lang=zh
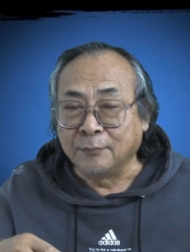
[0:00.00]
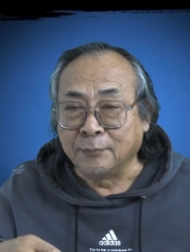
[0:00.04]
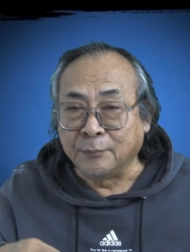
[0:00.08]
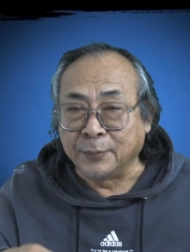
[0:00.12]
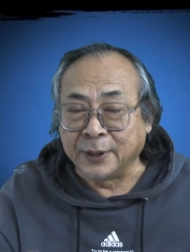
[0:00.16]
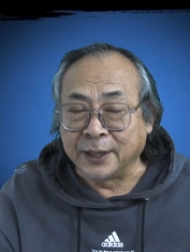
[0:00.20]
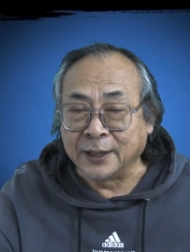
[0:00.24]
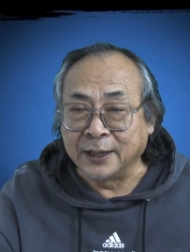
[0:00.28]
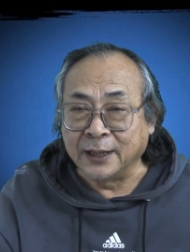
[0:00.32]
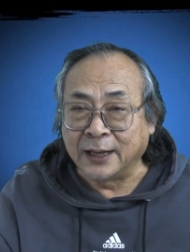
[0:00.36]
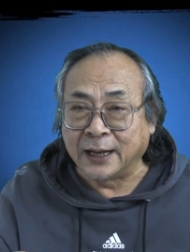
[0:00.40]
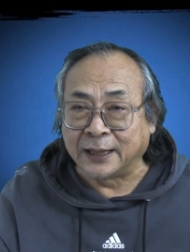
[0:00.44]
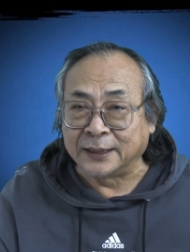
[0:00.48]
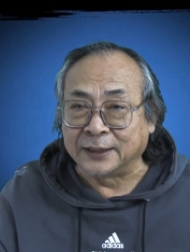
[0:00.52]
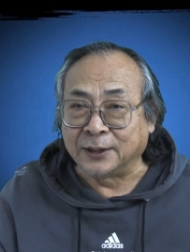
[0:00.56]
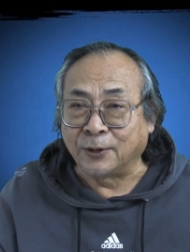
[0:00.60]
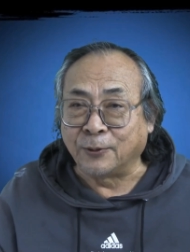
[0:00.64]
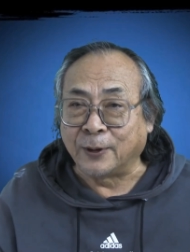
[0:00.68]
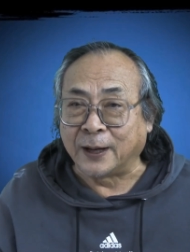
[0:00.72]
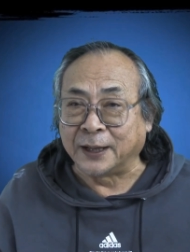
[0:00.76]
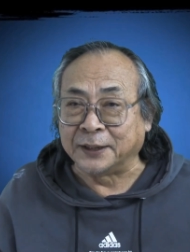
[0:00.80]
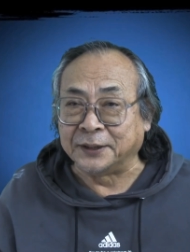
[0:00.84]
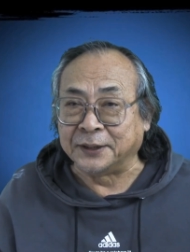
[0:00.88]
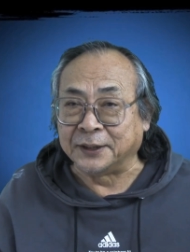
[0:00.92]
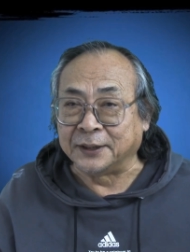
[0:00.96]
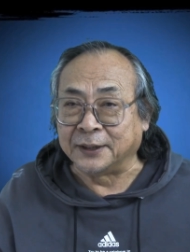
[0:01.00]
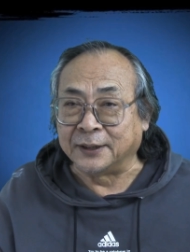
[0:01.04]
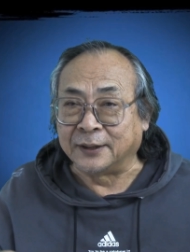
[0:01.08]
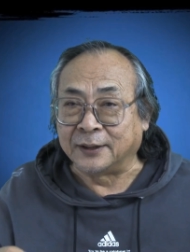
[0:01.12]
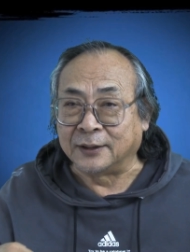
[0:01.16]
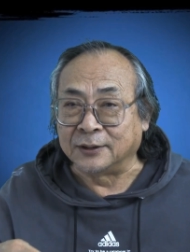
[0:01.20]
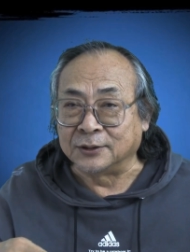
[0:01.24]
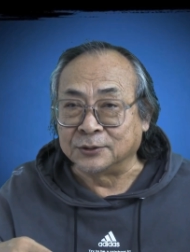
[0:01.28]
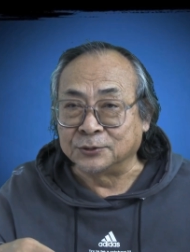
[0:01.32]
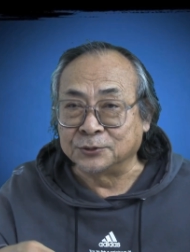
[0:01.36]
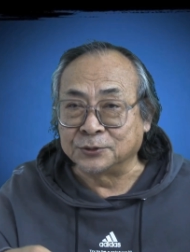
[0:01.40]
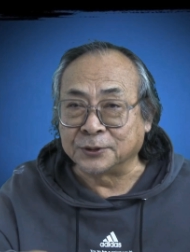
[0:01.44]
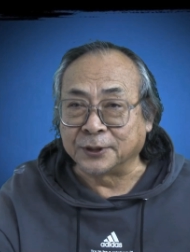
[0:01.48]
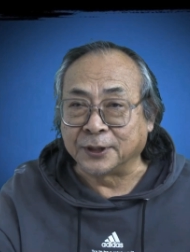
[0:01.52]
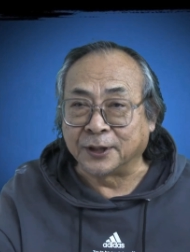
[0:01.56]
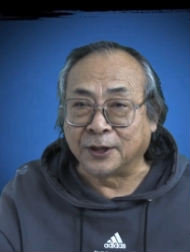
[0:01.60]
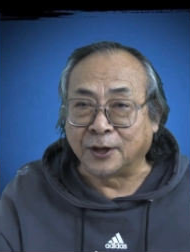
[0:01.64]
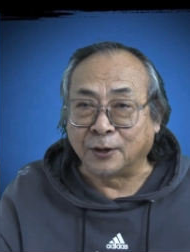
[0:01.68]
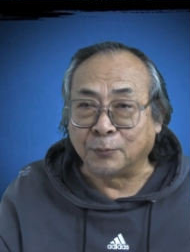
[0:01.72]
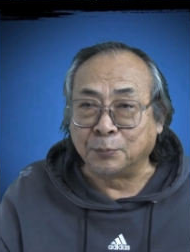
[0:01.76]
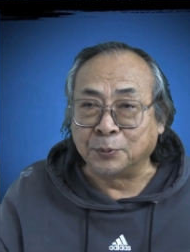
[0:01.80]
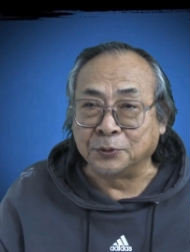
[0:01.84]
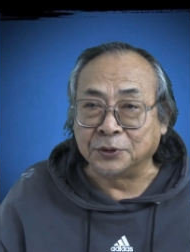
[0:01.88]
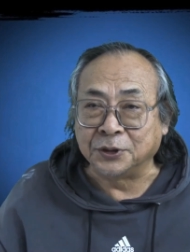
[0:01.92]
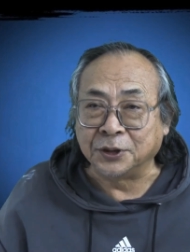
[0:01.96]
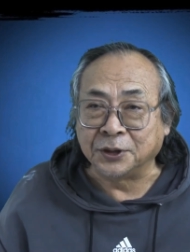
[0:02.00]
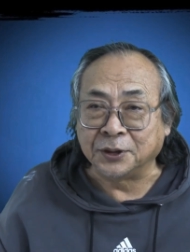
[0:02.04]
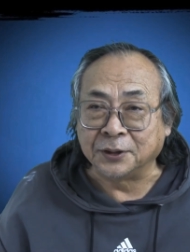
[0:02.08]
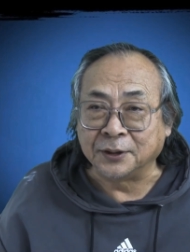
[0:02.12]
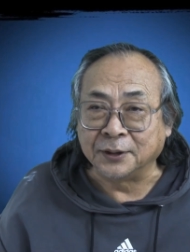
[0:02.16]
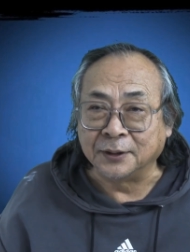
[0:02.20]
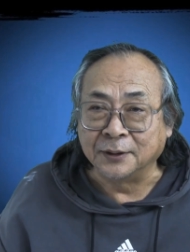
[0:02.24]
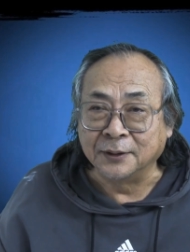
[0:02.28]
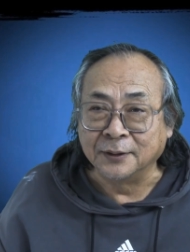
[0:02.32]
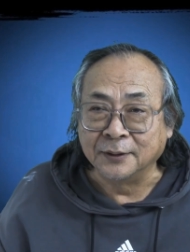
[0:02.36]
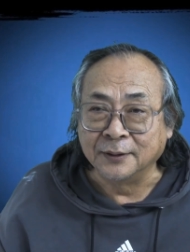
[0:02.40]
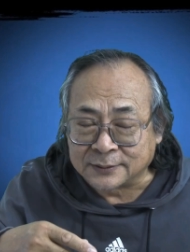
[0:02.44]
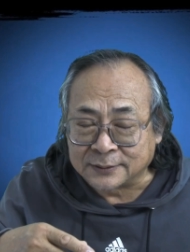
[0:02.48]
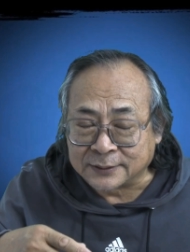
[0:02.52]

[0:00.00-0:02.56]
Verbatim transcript: 敏感的话题啊最好不提。